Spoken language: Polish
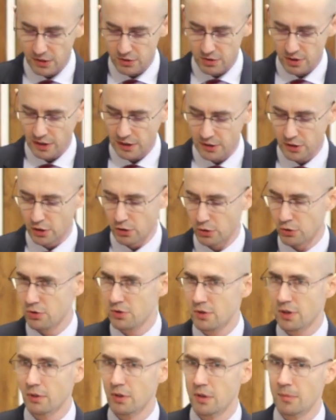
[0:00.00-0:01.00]
że jedne
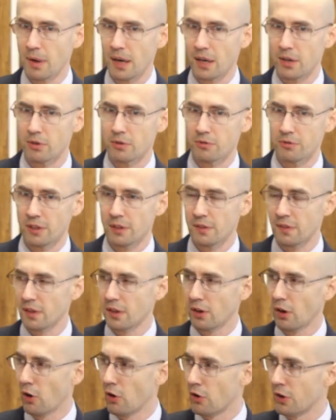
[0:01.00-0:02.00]
kościoły mają więcej
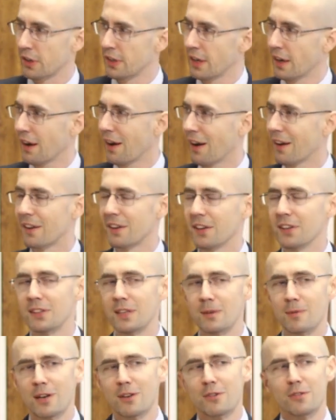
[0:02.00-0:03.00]
ognia, ale inne
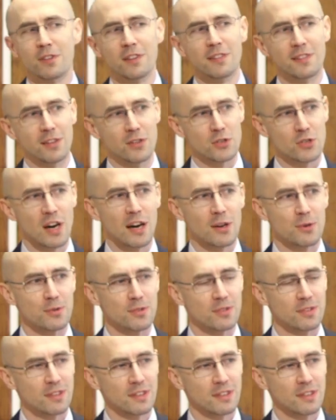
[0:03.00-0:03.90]
mają więcej żaru